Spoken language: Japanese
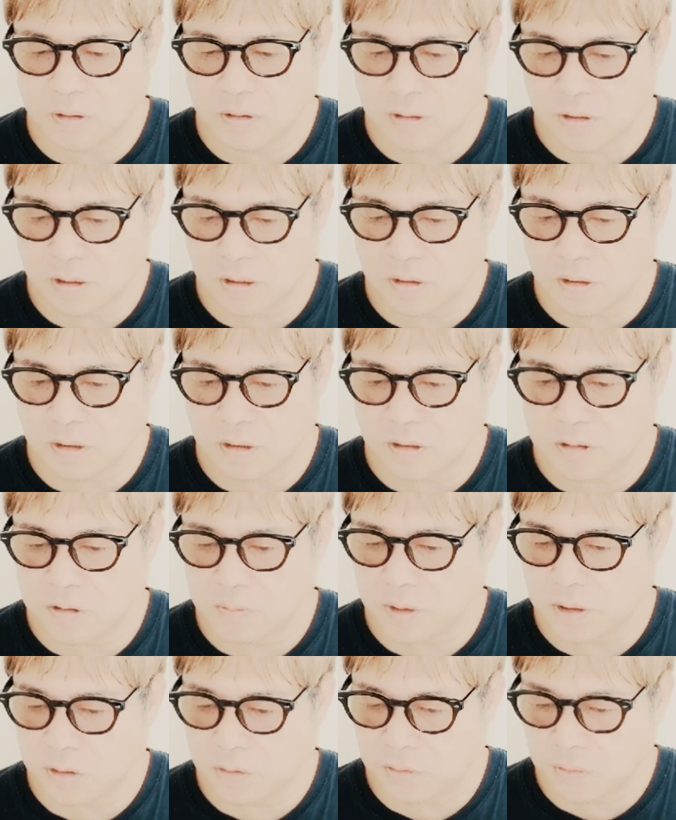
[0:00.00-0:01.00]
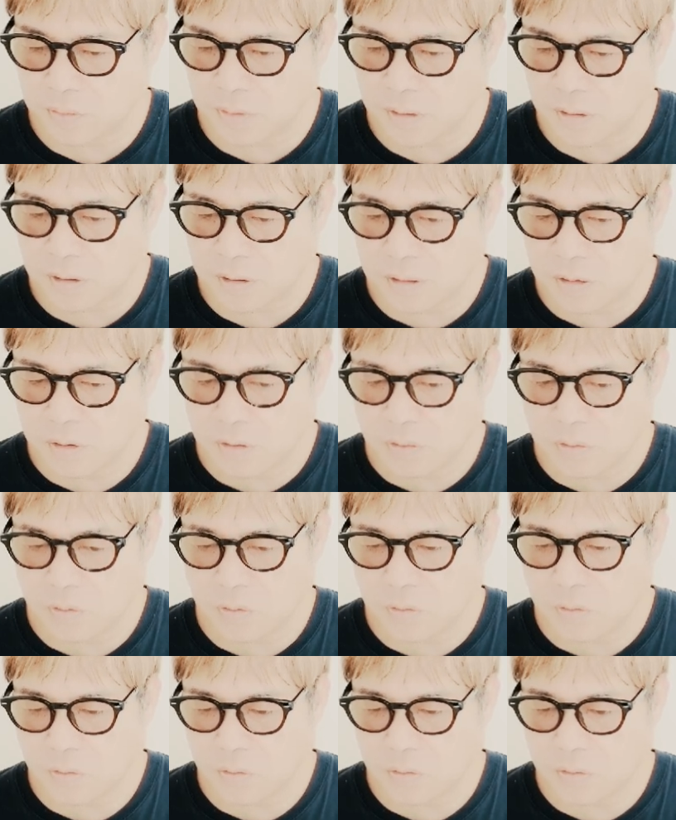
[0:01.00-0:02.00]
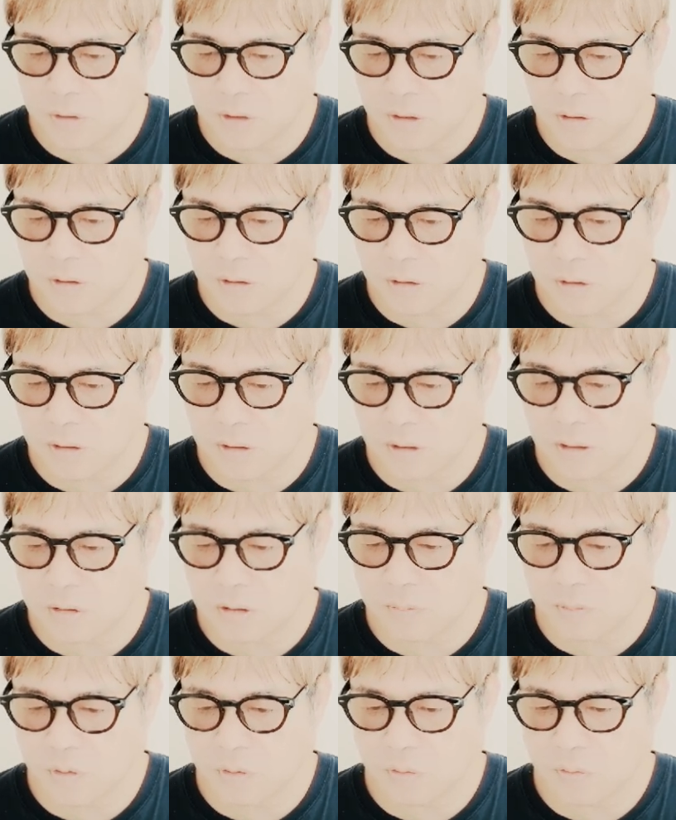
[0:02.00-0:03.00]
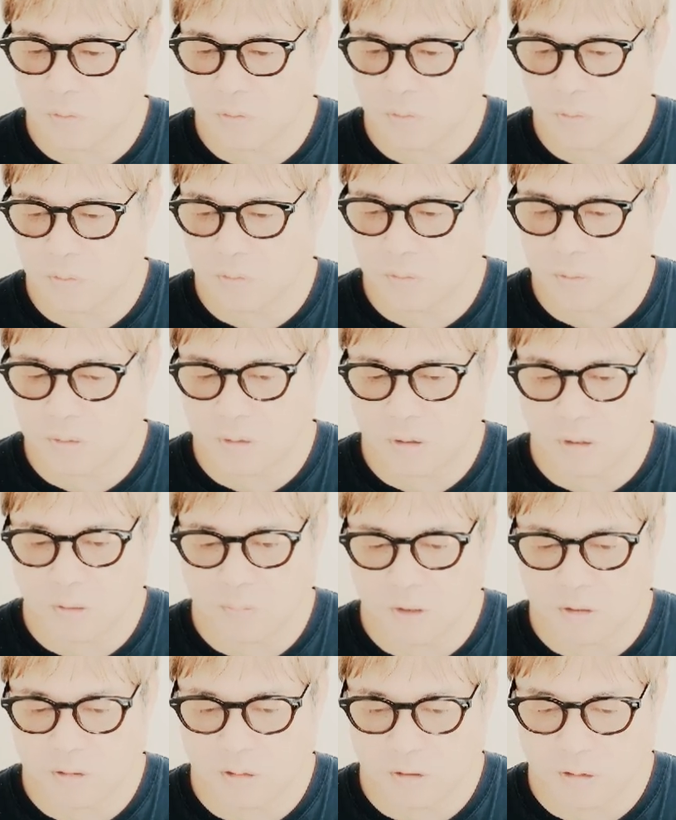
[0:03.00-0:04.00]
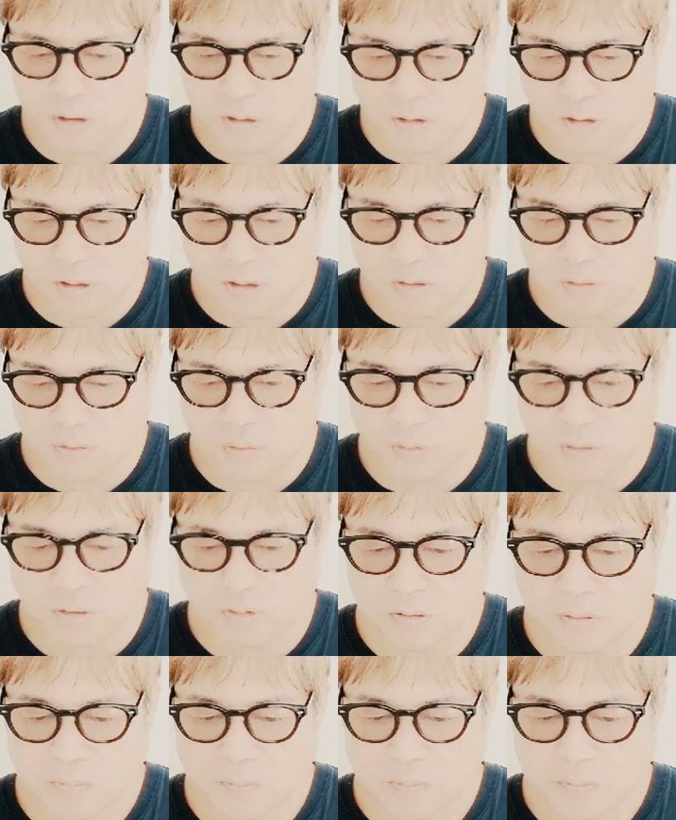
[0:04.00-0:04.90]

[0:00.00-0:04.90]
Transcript: てき始めたのでは今後の展開に頭を悩まされているようで